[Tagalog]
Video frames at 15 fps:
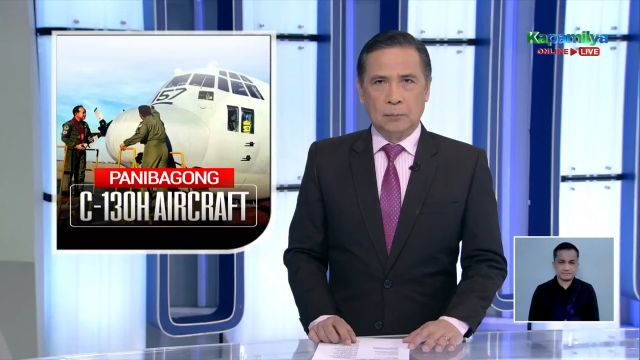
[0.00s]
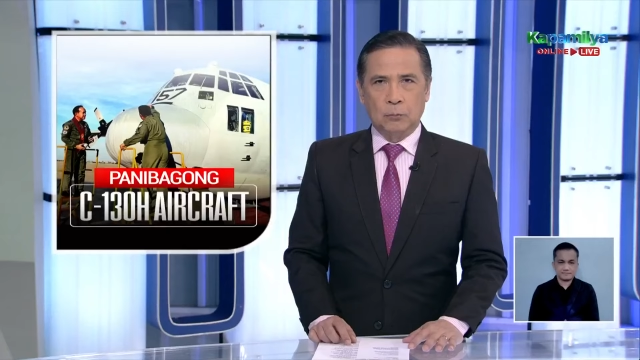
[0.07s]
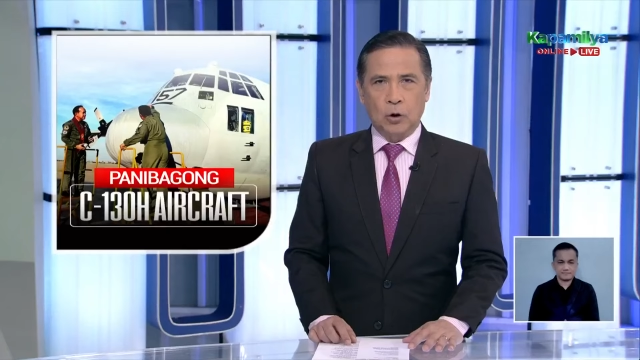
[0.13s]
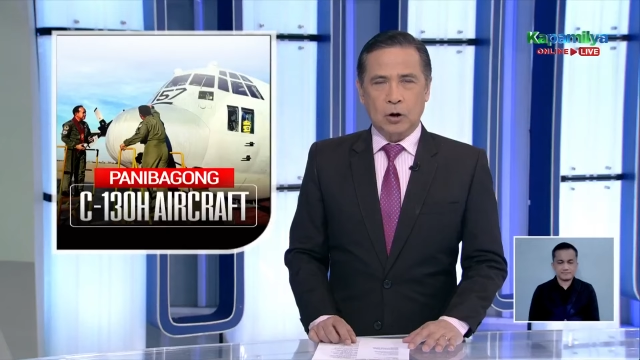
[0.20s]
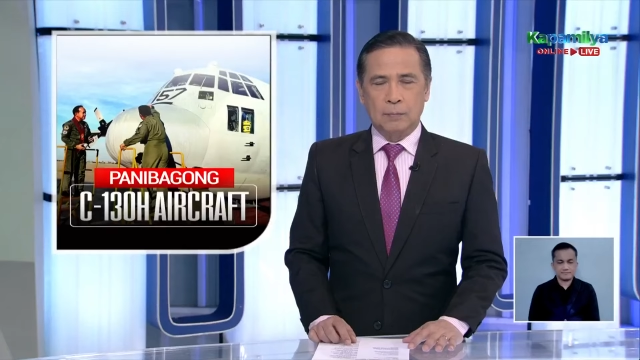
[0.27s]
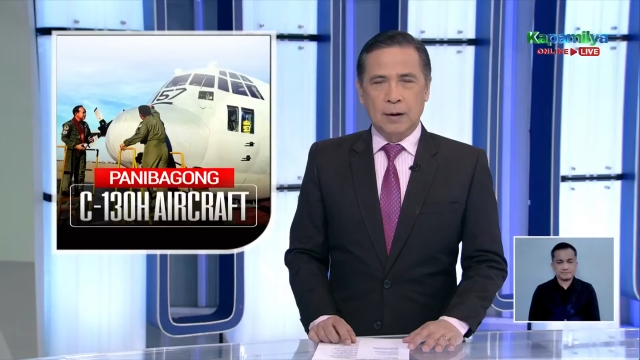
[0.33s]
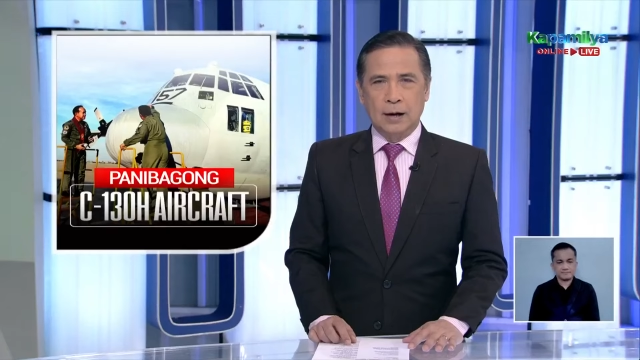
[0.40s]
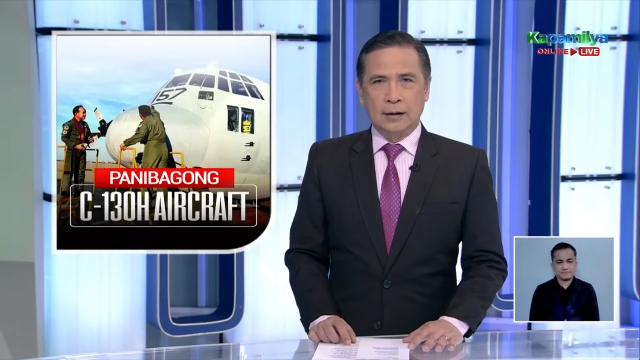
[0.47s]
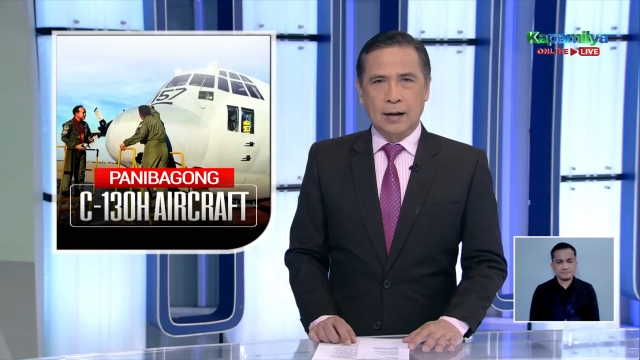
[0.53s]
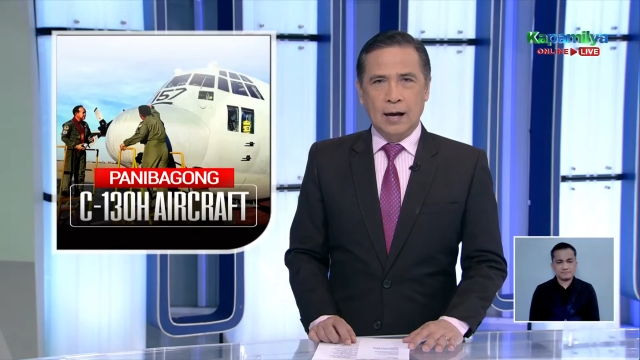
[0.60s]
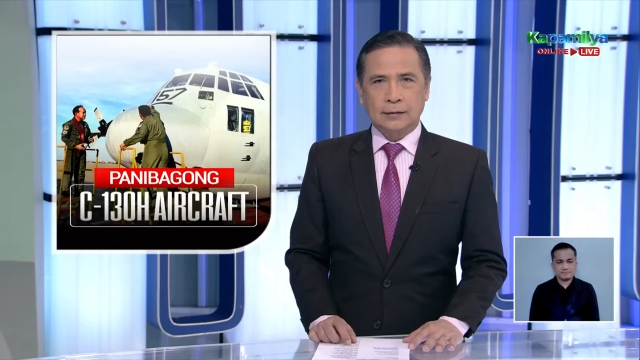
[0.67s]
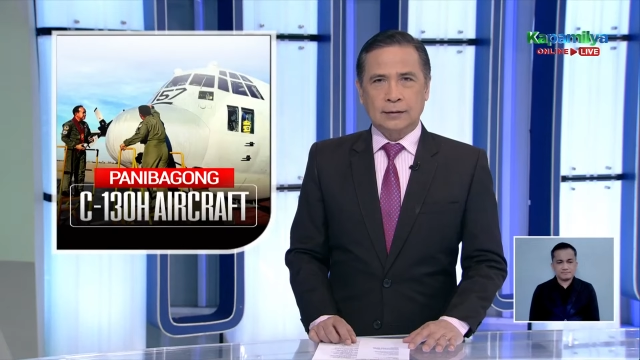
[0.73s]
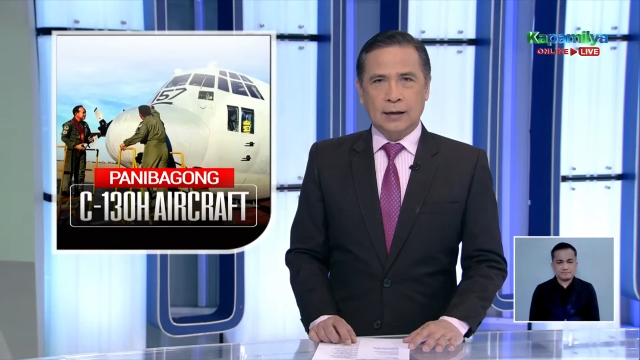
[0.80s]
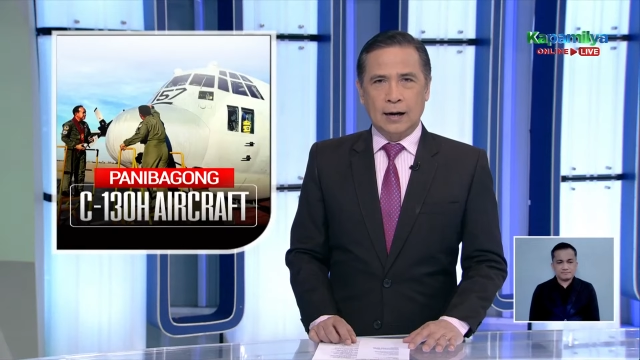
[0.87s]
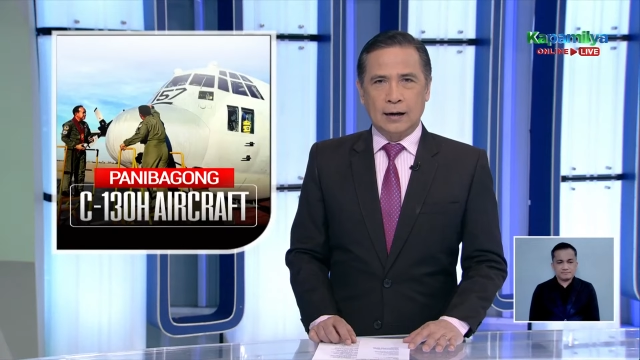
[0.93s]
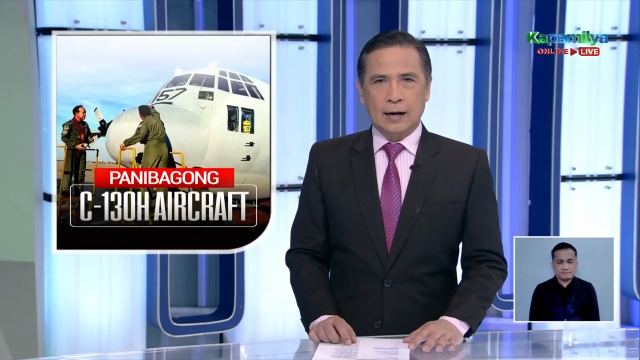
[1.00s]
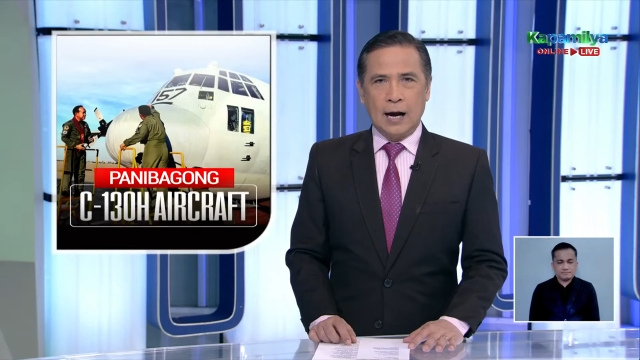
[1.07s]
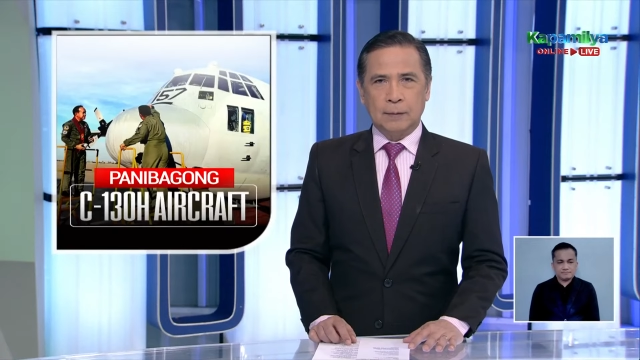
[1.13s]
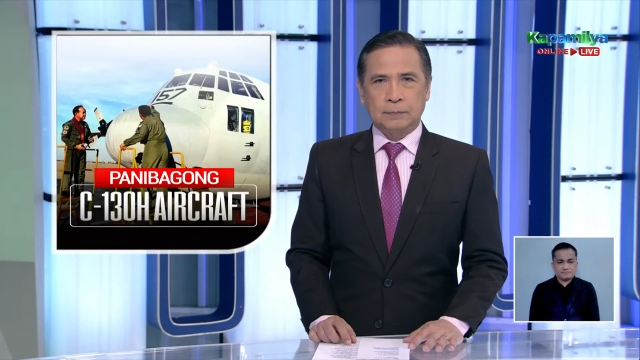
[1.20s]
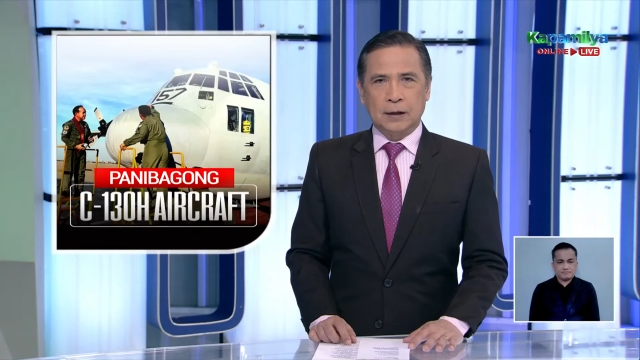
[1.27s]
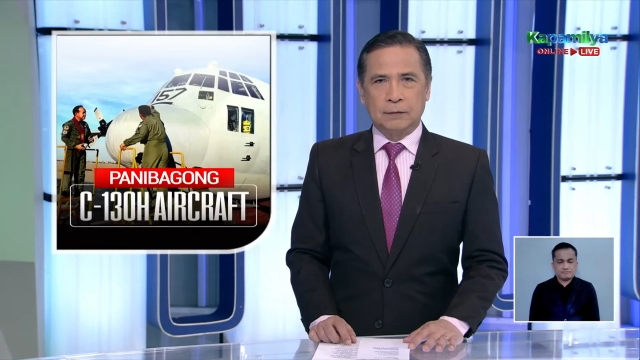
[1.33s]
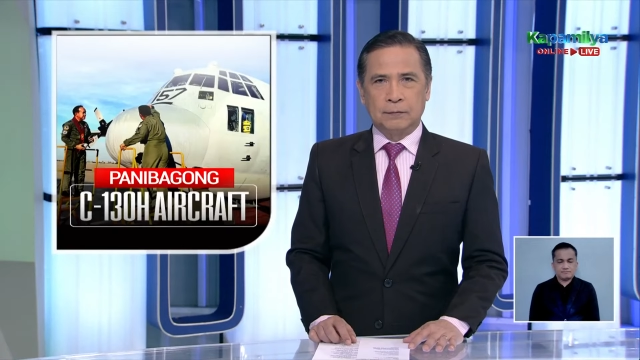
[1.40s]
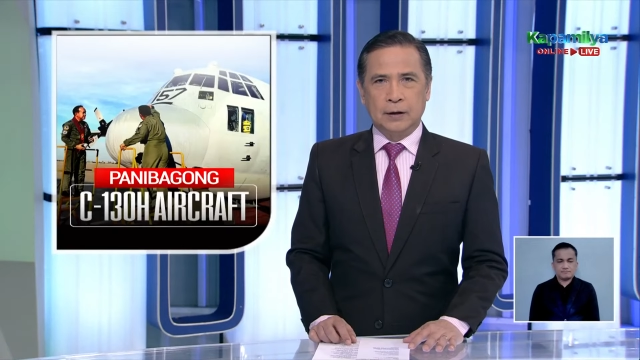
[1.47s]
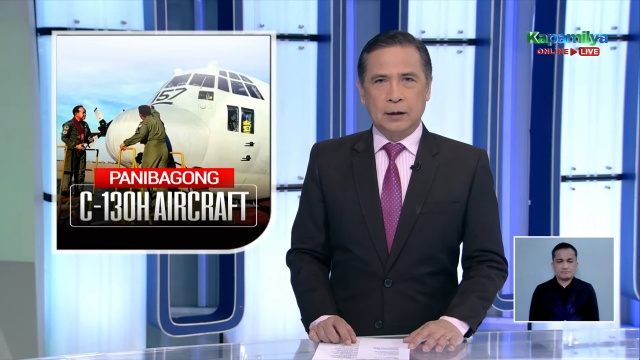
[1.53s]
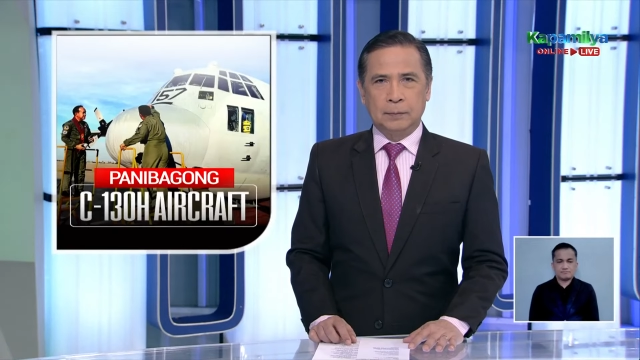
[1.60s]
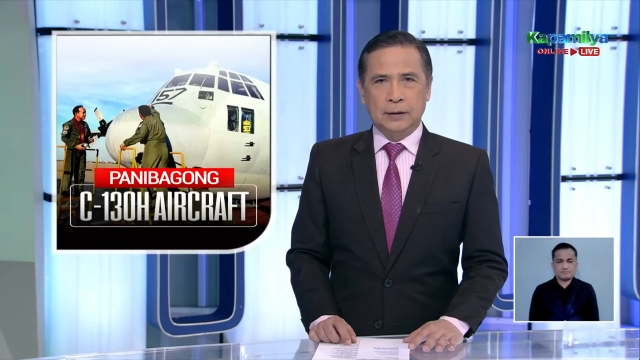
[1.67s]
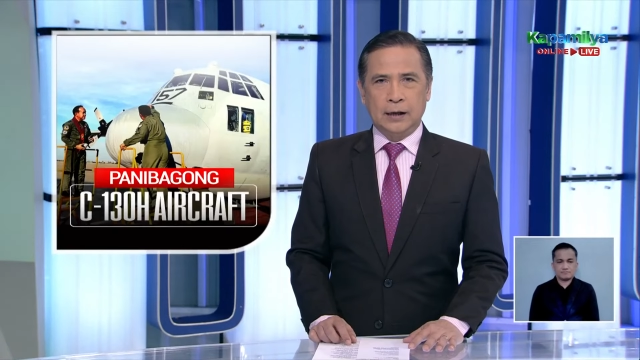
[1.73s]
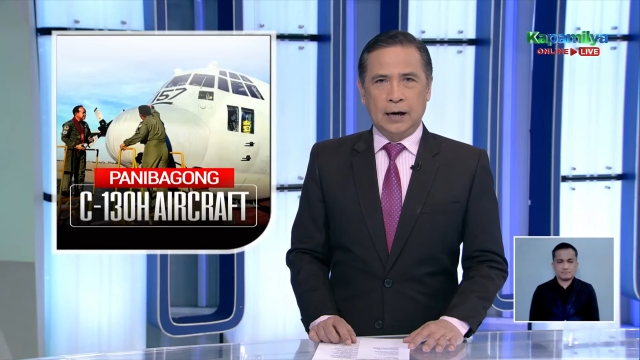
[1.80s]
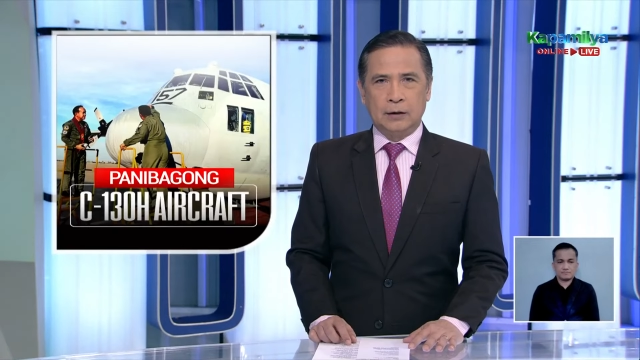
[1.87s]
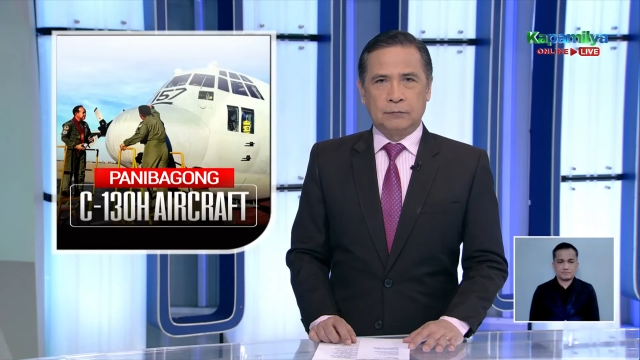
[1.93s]
Formal lang tinanggap ng
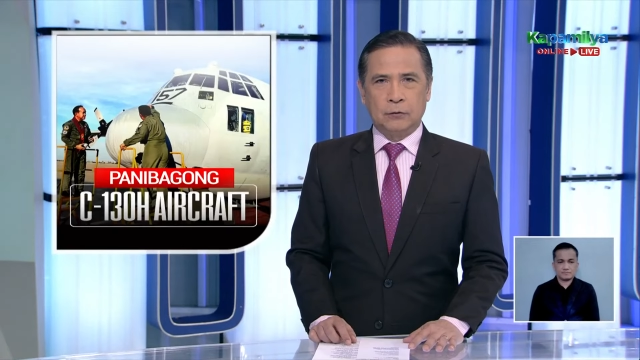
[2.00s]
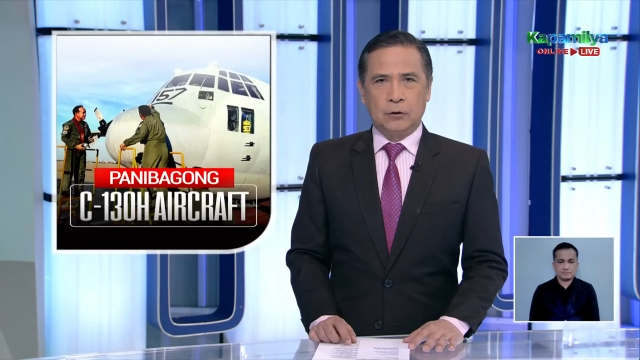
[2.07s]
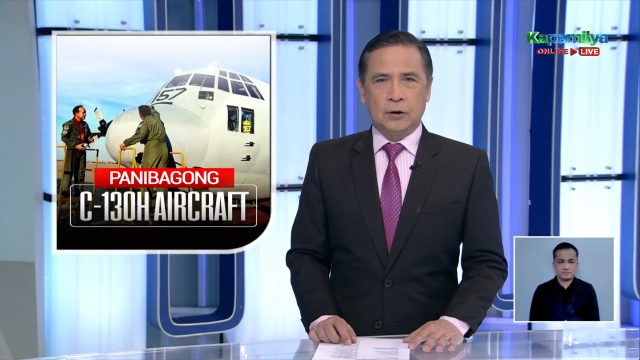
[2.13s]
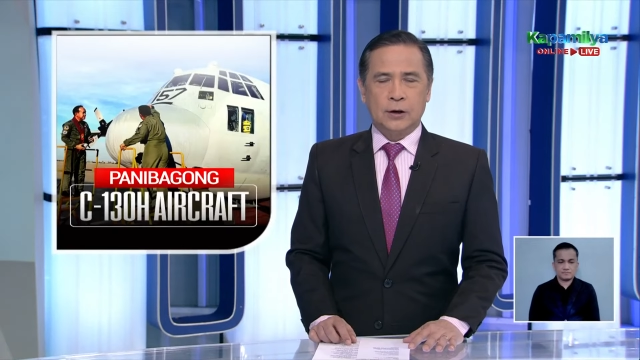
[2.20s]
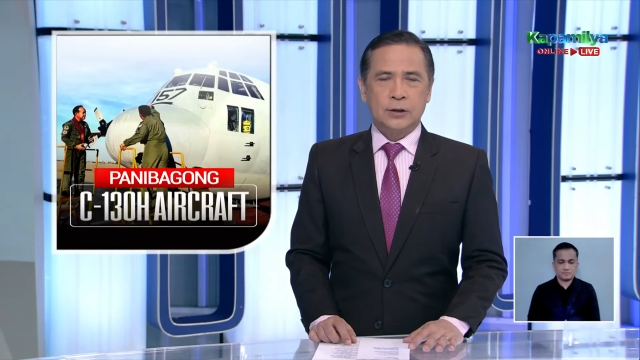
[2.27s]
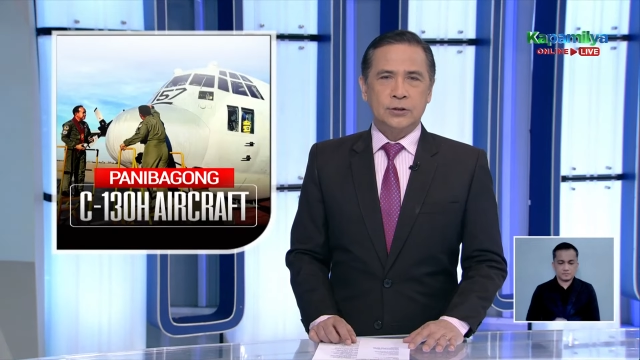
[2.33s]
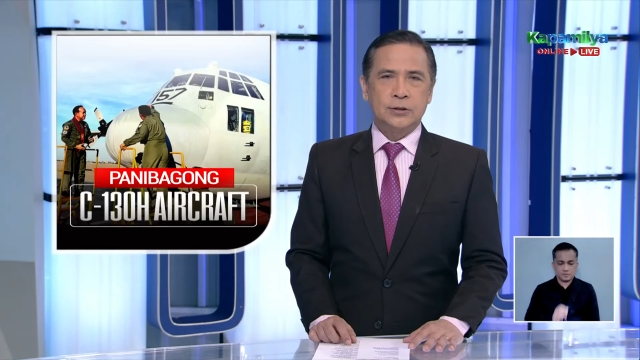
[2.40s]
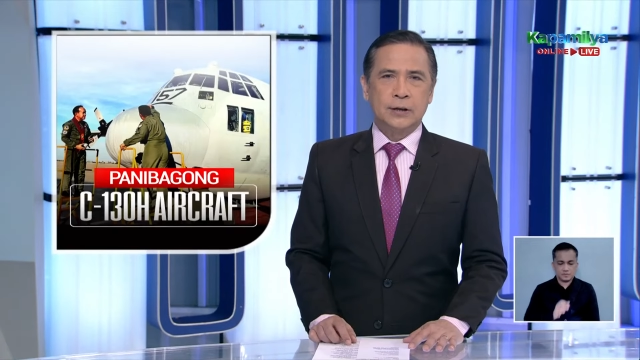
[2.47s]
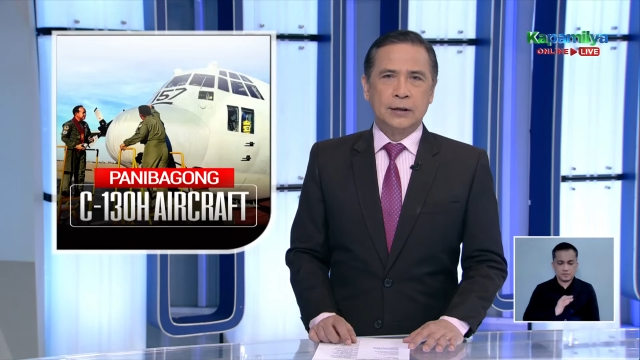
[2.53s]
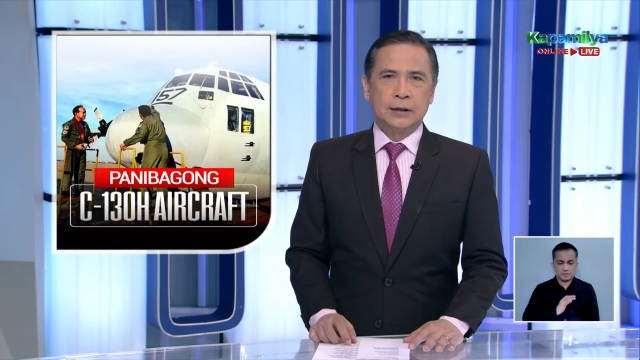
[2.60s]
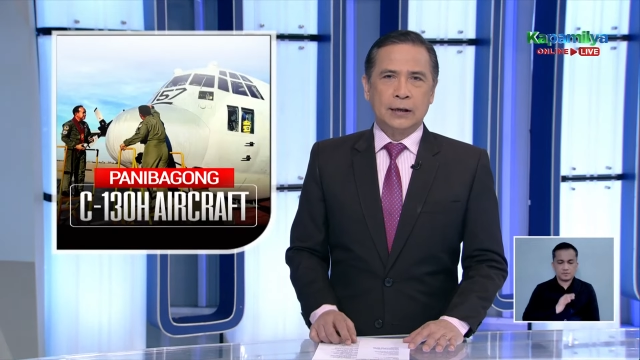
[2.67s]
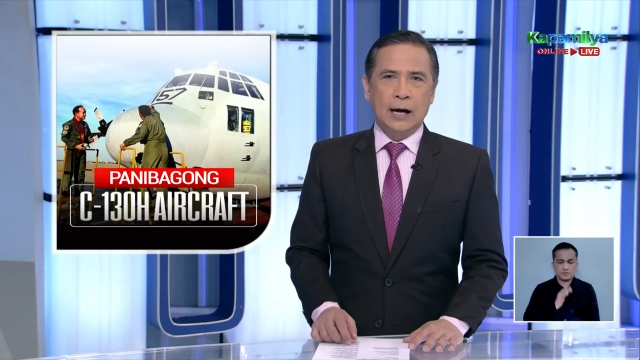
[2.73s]
Philippine Air Force